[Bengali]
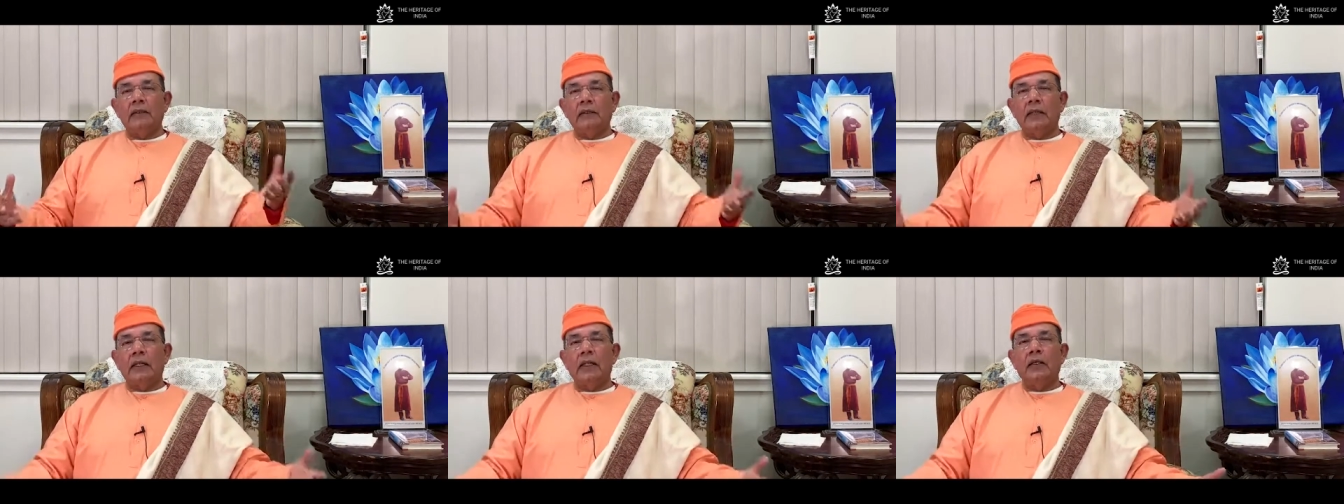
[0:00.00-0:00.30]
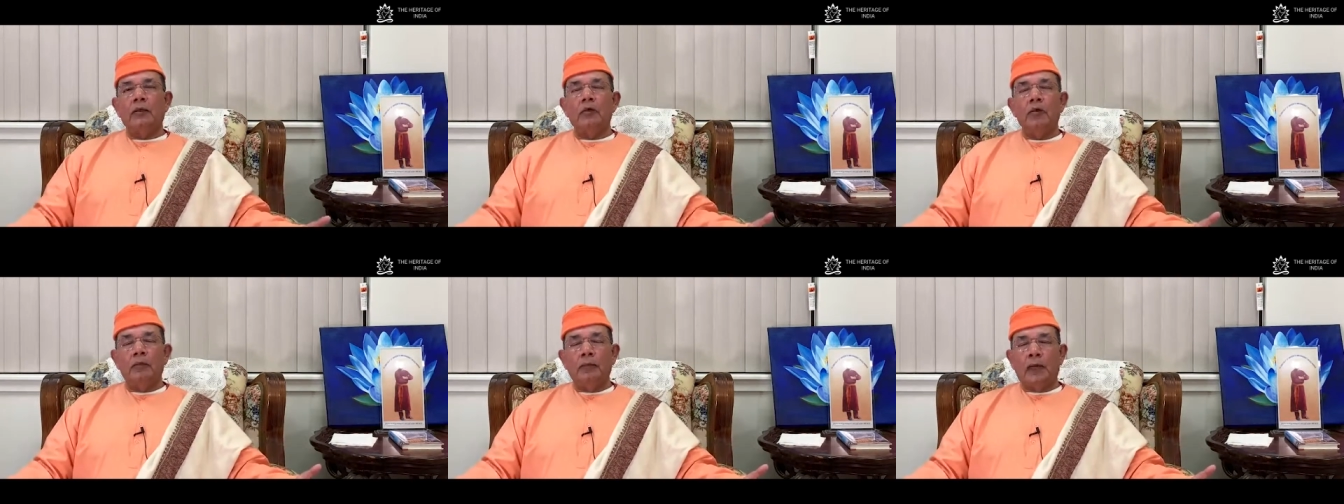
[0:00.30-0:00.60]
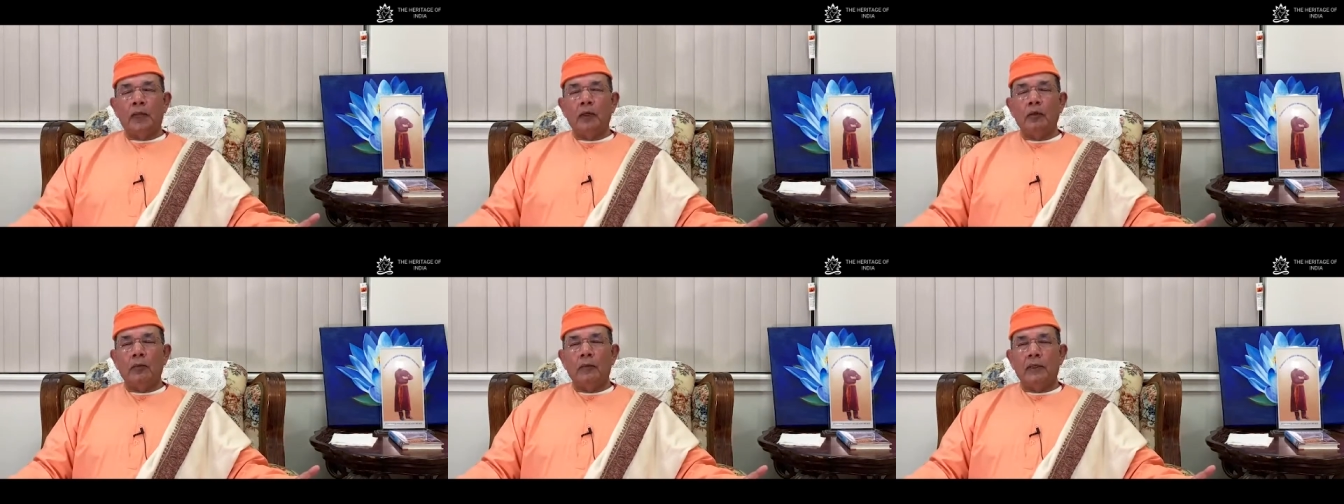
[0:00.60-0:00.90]
তারা খুব
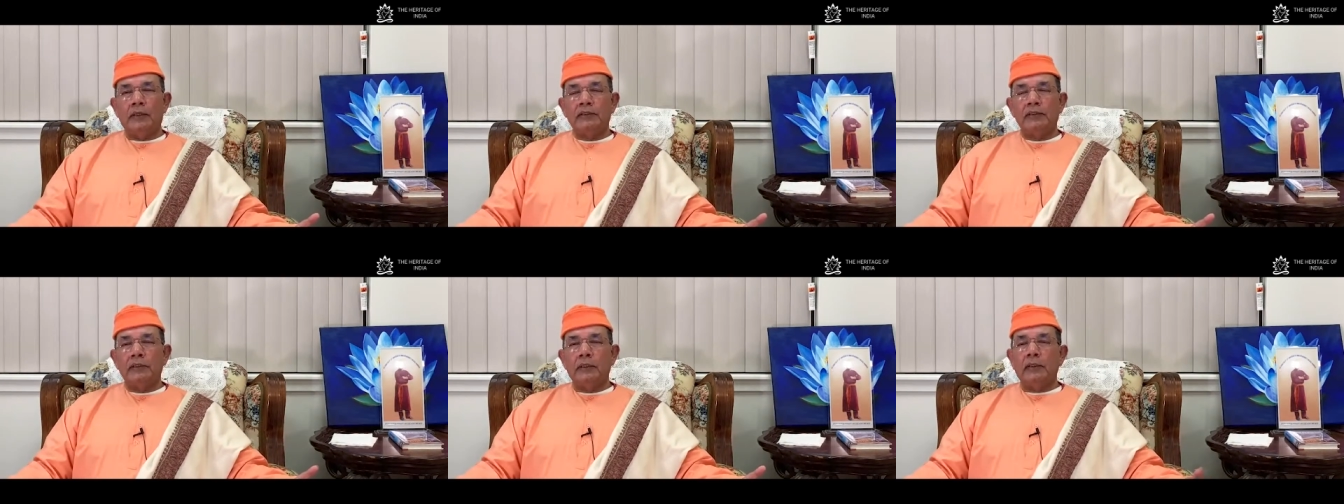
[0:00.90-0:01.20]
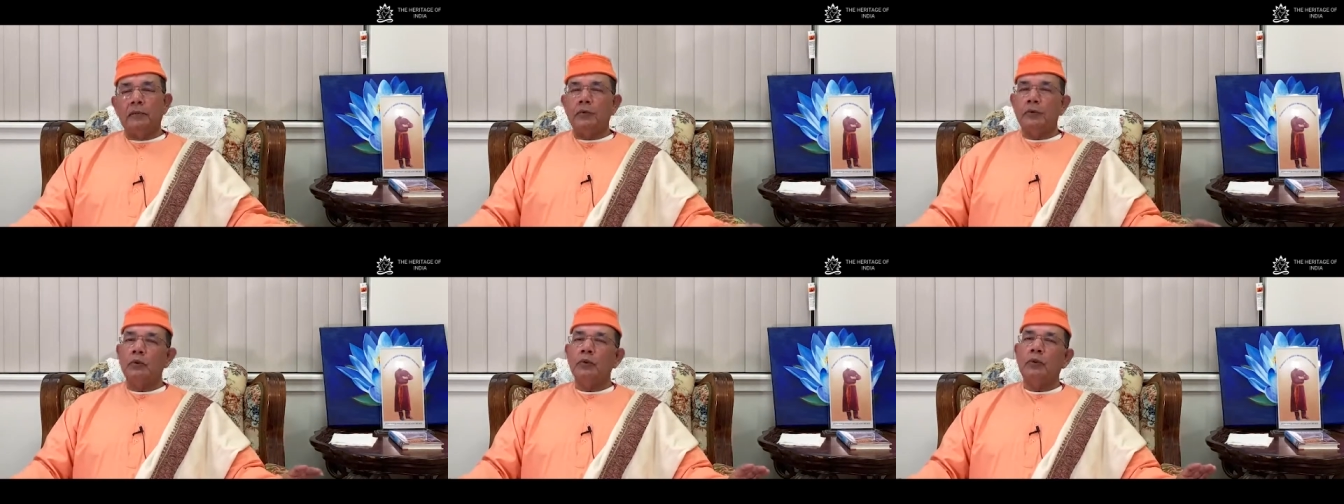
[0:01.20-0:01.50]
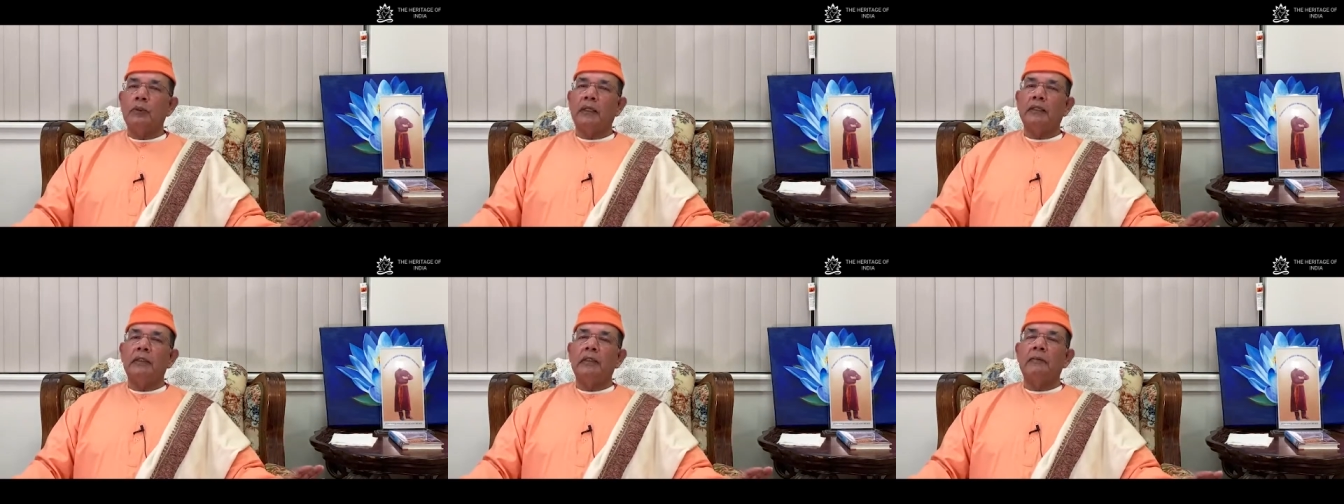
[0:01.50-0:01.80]
ভালোবাসে শুধু
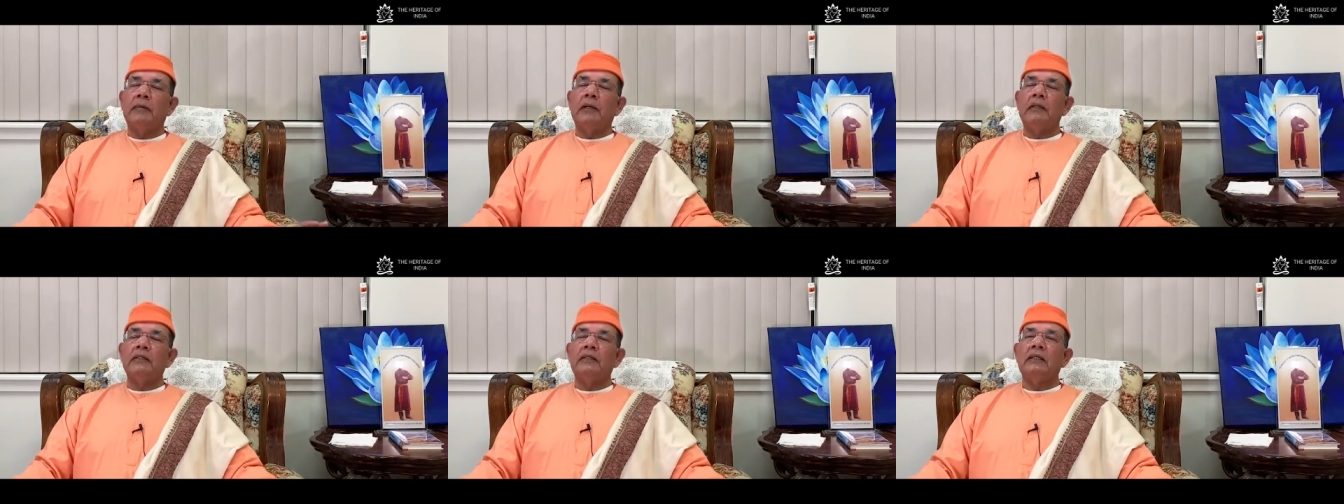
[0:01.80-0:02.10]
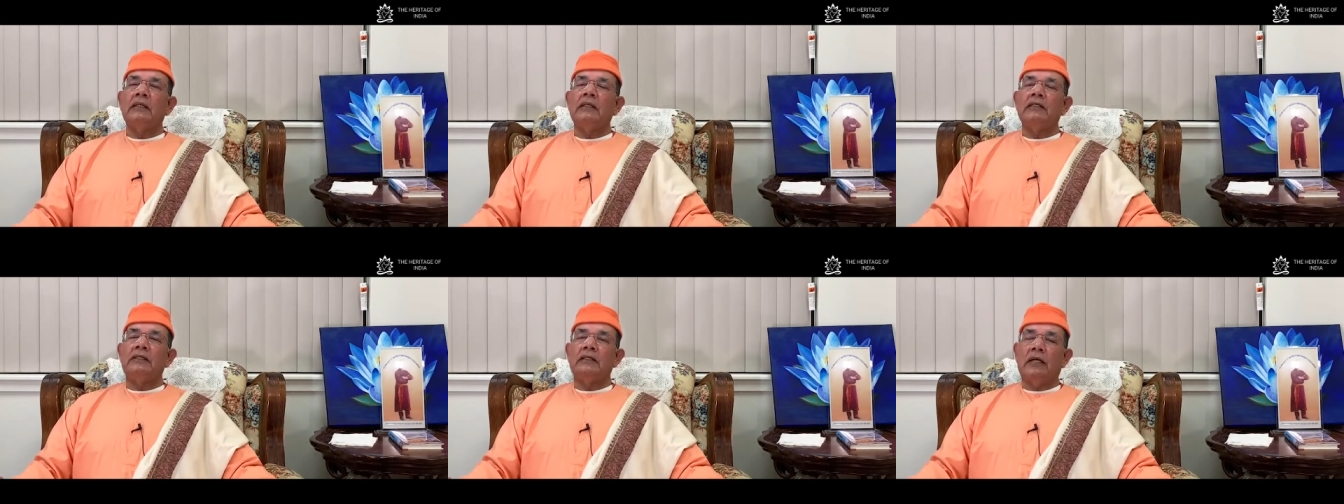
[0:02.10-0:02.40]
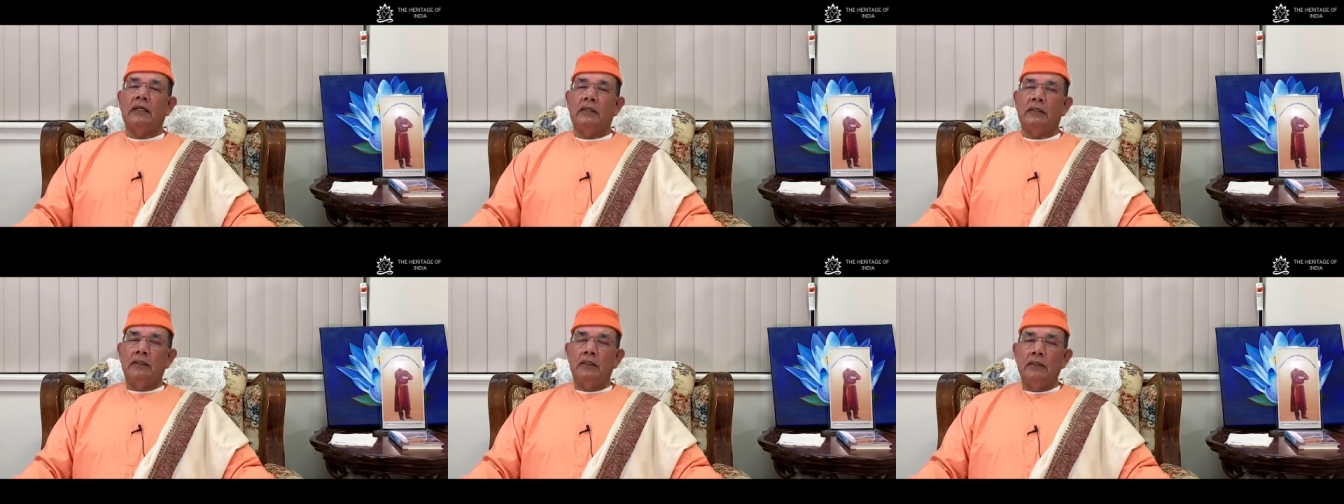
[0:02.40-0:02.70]
তাদের বাড়িতেই
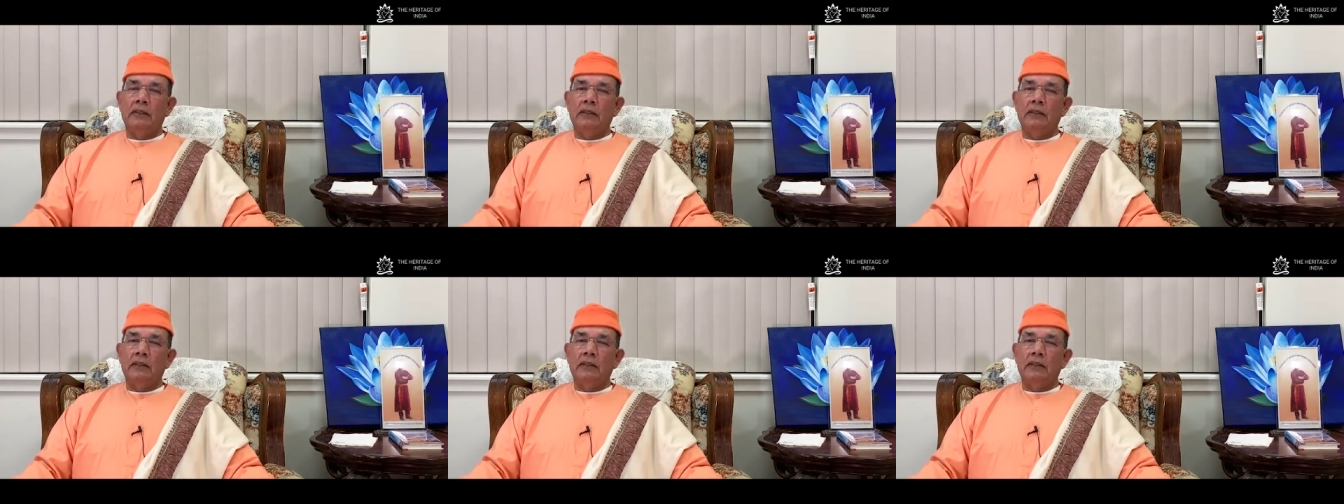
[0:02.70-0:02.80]
যান